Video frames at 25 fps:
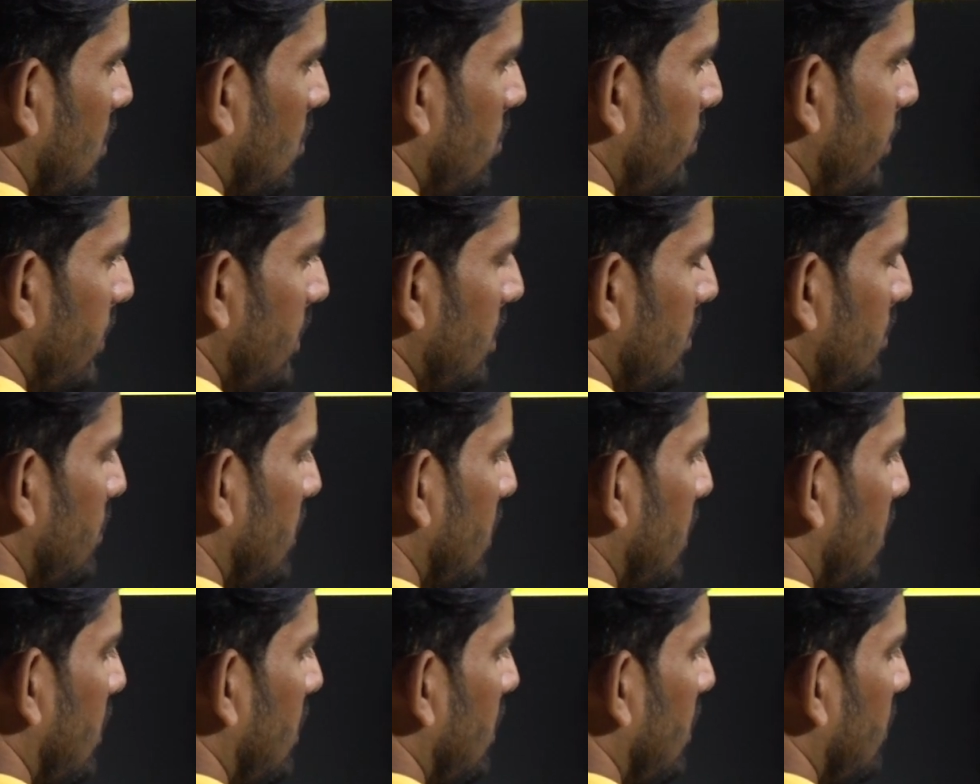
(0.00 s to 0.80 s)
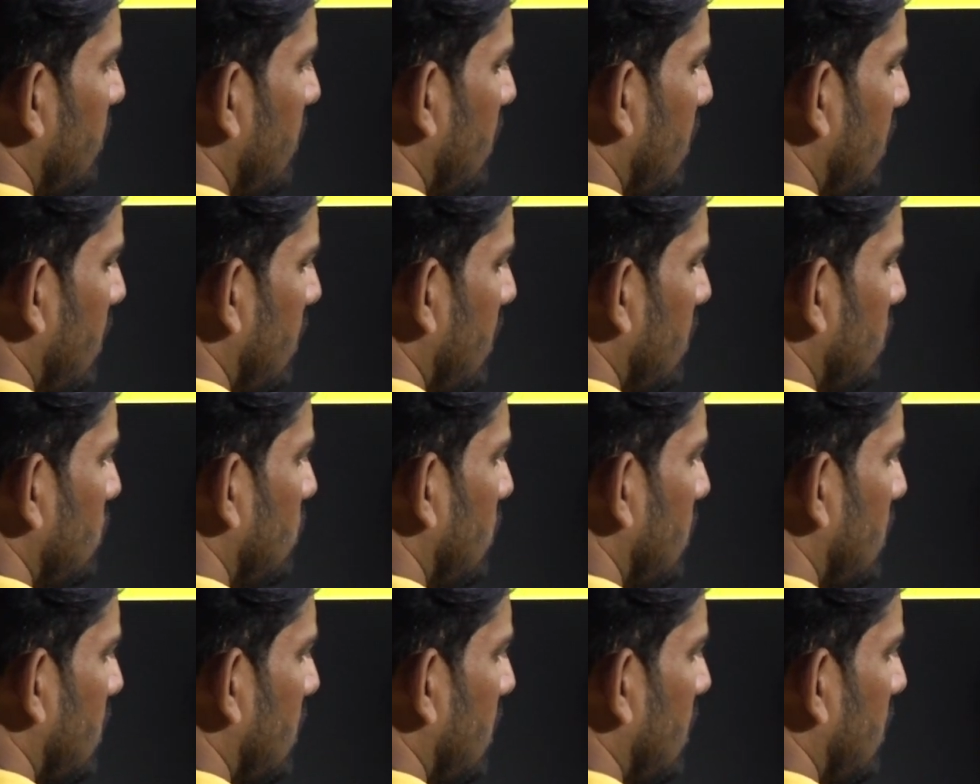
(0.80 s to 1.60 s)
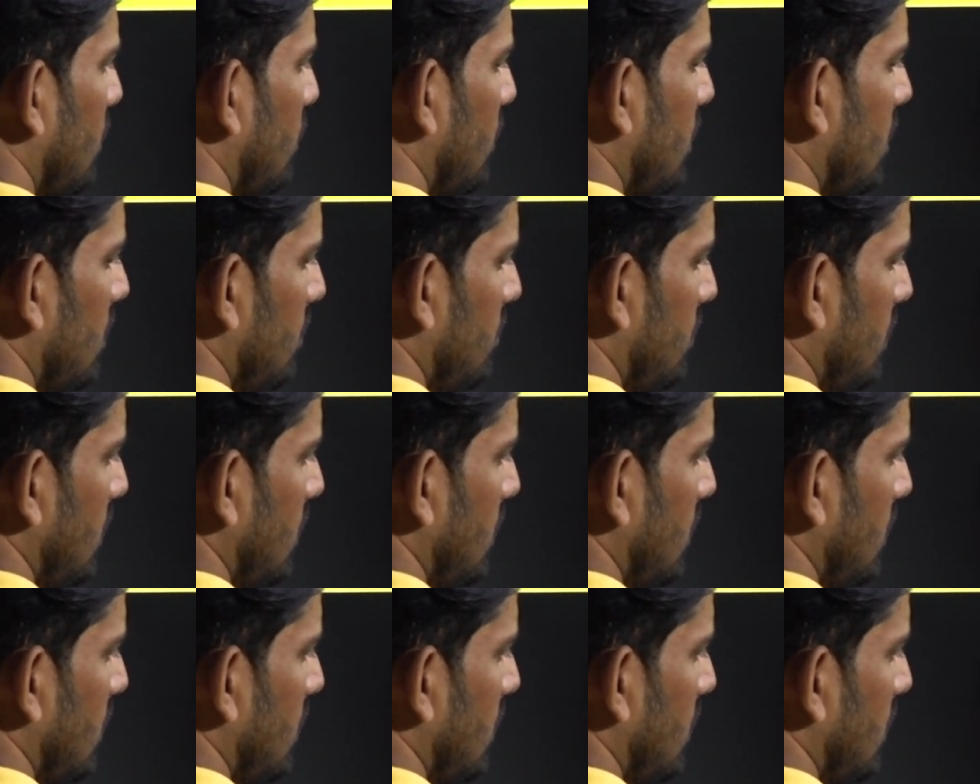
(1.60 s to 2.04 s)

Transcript: किलोमीटर पर घंटे बनाना है तो अट्ठारह बटा